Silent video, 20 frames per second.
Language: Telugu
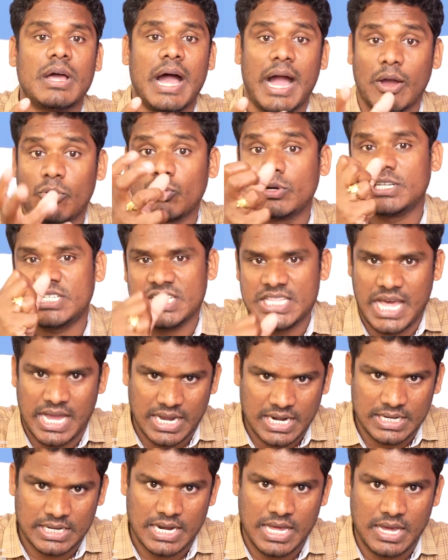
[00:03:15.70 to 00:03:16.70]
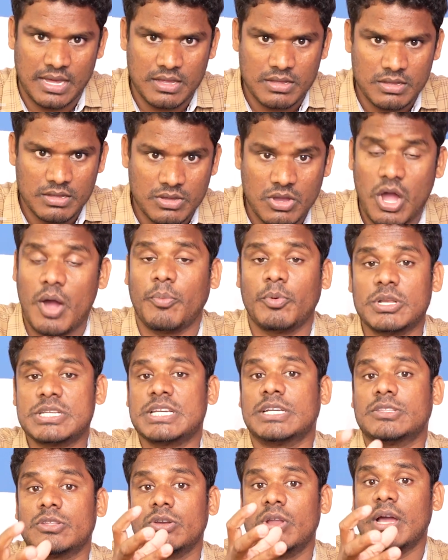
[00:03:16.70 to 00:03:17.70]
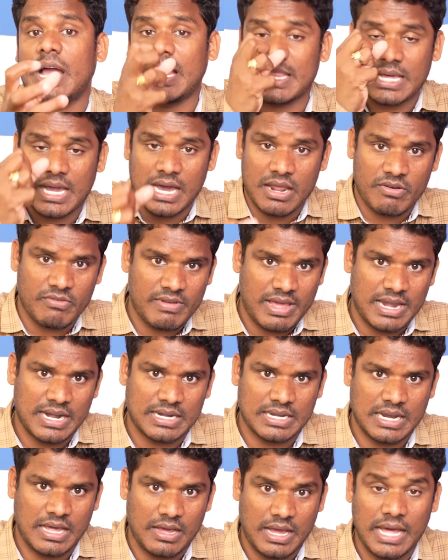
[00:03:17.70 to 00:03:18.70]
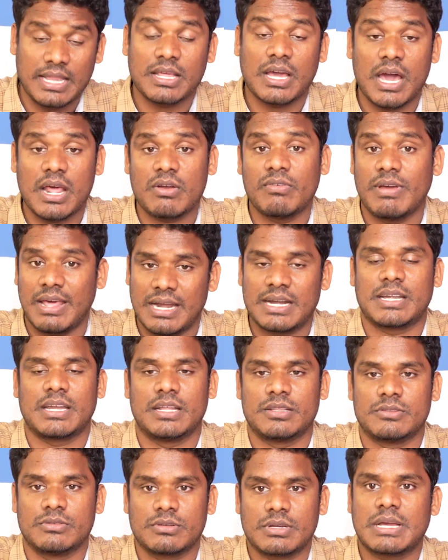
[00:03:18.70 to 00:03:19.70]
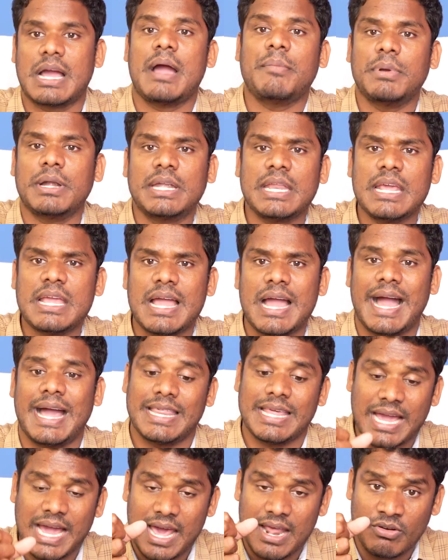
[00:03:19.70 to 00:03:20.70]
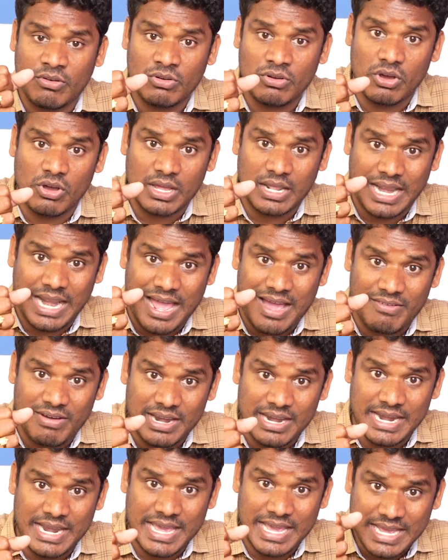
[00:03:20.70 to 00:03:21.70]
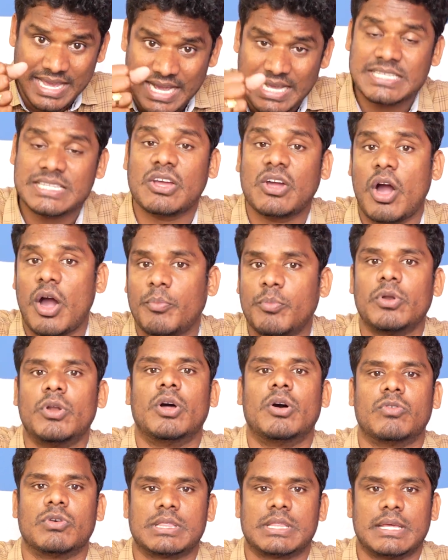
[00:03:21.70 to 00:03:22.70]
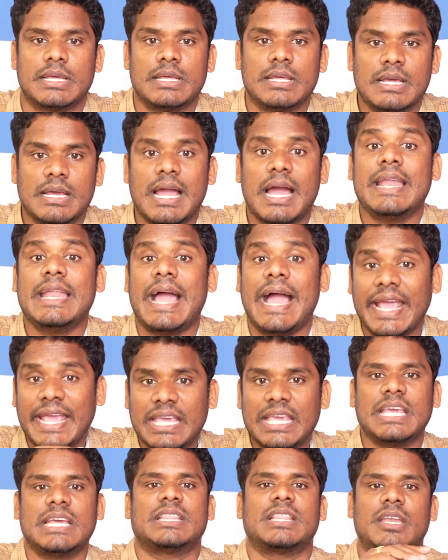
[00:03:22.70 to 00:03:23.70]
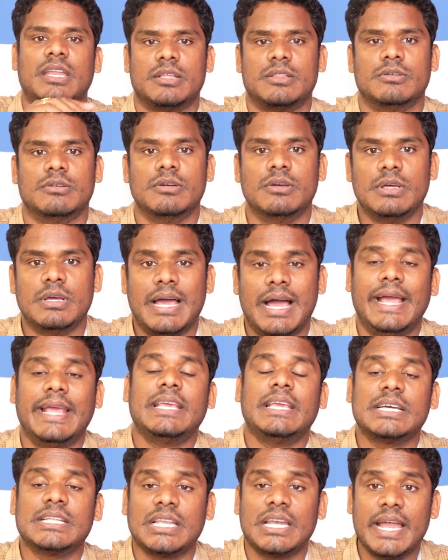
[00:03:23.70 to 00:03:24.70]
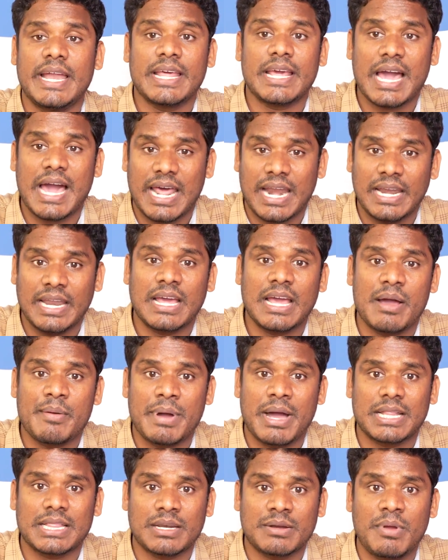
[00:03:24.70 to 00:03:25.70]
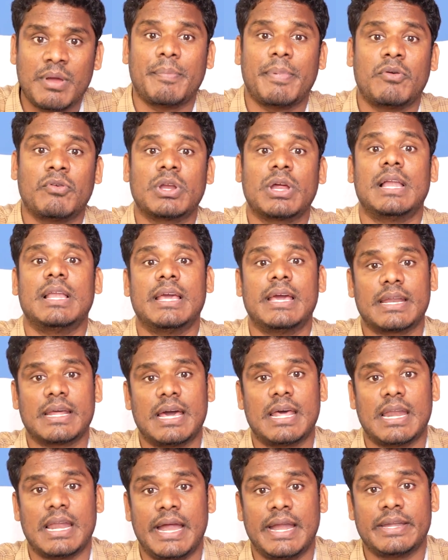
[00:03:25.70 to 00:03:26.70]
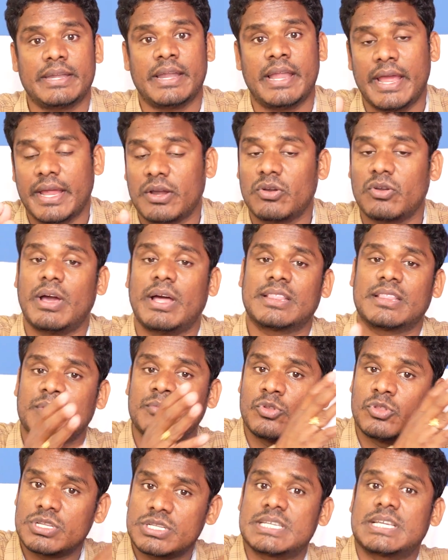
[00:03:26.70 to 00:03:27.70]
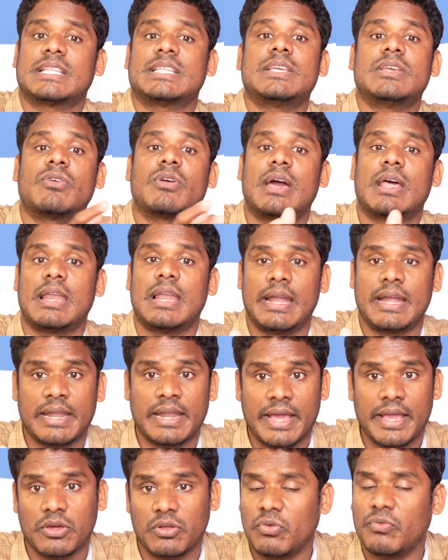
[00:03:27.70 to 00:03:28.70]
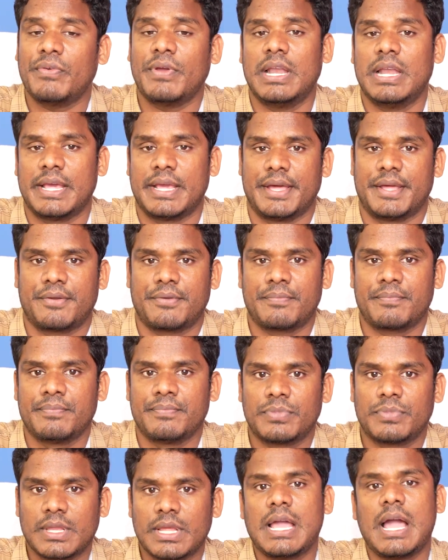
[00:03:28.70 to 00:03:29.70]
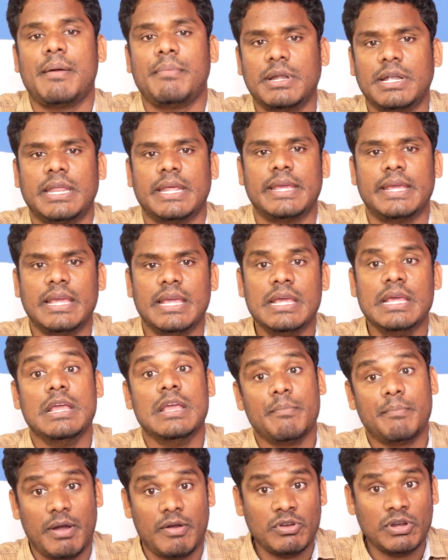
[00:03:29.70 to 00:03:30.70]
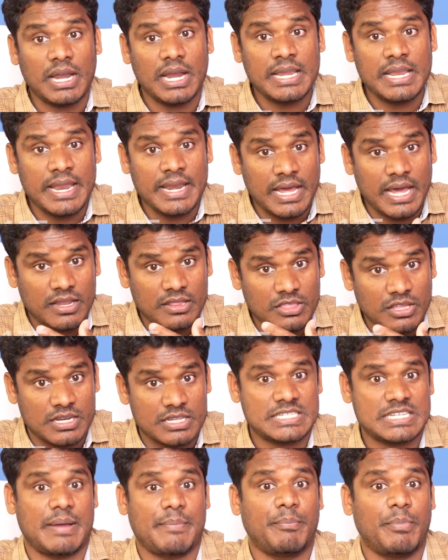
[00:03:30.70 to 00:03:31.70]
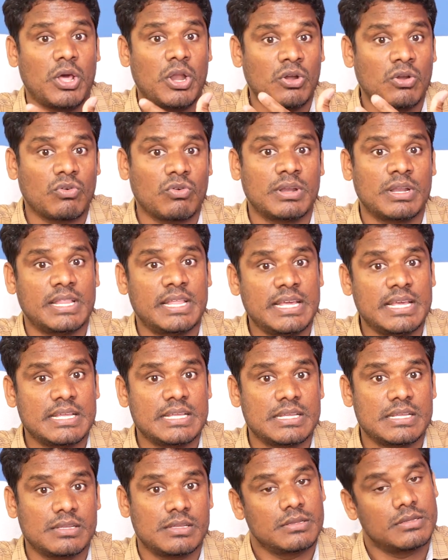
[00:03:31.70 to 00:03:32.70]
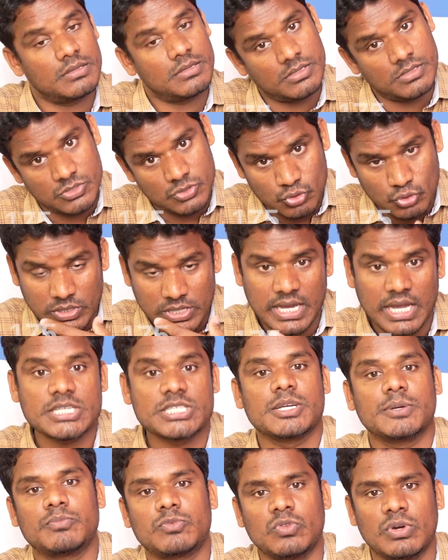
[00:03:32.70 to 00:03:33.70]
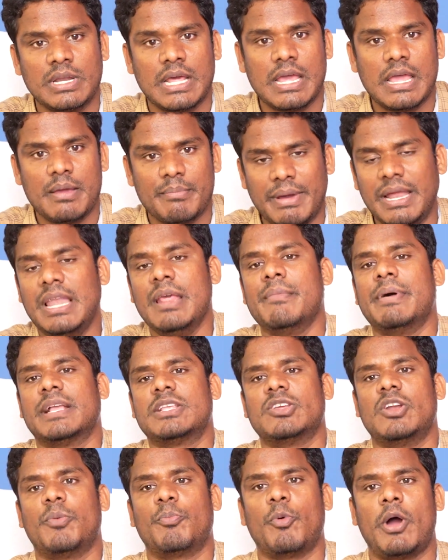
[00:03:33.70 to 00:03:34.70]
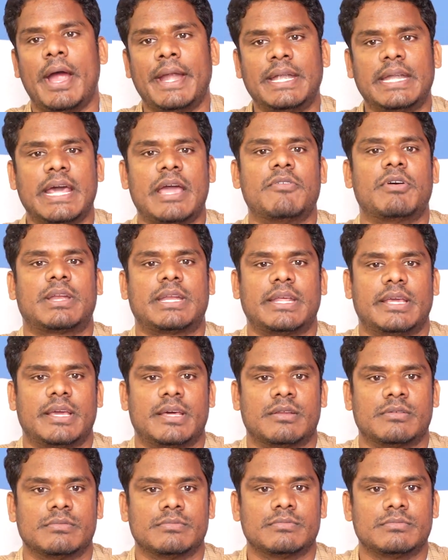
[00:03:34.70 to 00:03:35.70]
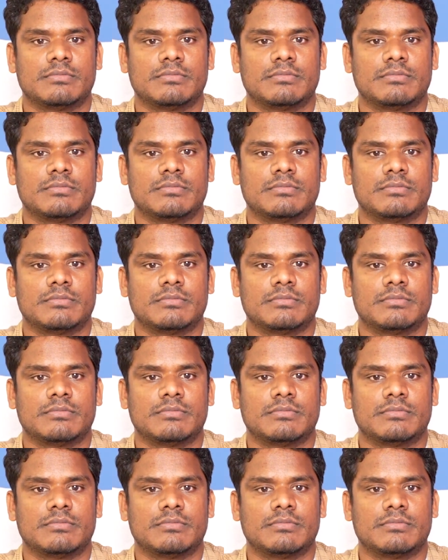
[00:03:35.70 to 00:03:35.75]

ఆ కుర్చీ దక్కట్లా కాపుల చేతుల్లోకి అధికారం వెళ్ళట్లా అధికారం వెళ్ళట్లేదు కాబట్టి అధికారంలోకి రావాలనే కసి కాపుల్లో ఉంది కానీ ఐక్యత లేదు ఐక్యత లేని కారణంగా మాత్రమే పవన్ కళ్యాణ్ గారు లాంటి నాయకుడు అంతకుముందు చిరంజీవి గారు లాంటి నాయకుడు ఫెయిల్ అయ్యారు కాబట్టి పవన్ కళ్యాణ్ గారు తను చెప్పాలనుకున్నది సూటిగా చెప్తూనే మళ్ళీ మధ్యలో పాయింట్ డైవర్ట్ అయ్యారు